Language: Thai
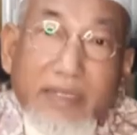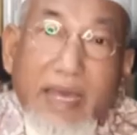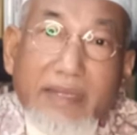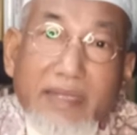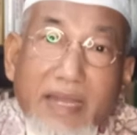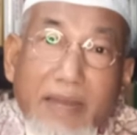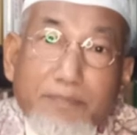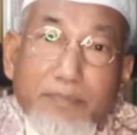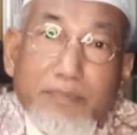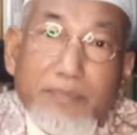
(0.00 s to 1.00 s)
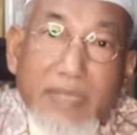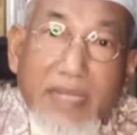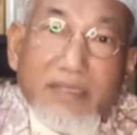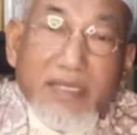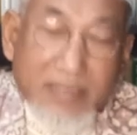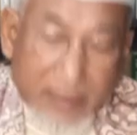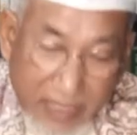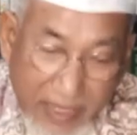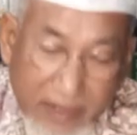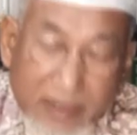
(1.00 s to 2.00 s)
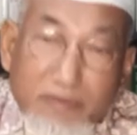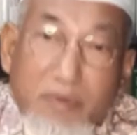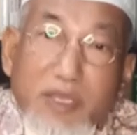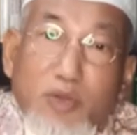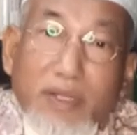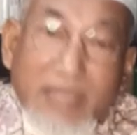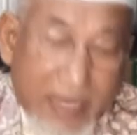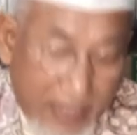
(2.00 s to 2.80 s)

และได้รับการเตือนสติ หรือว่ามีดวงตา